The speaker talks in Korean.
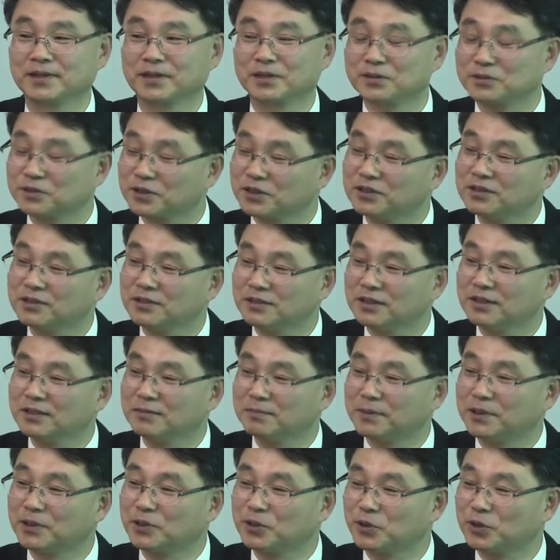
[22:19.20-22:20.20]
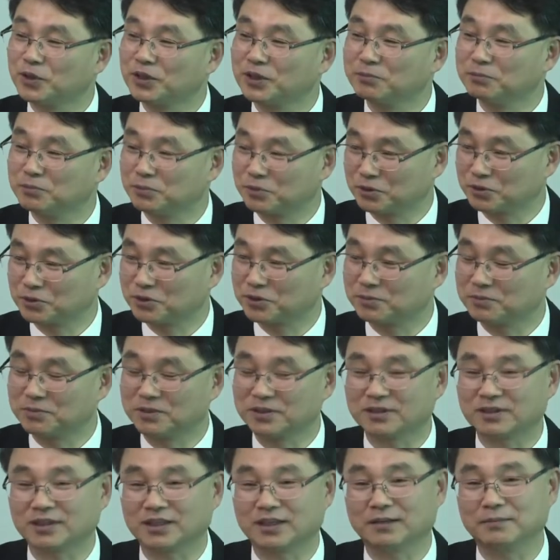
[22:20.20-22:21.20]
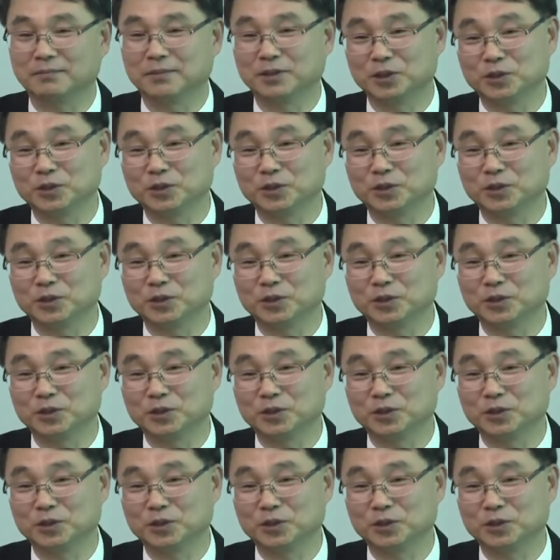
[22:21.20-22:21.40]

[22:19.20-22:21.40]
그래서 그 이 베드로에게 물었습니다.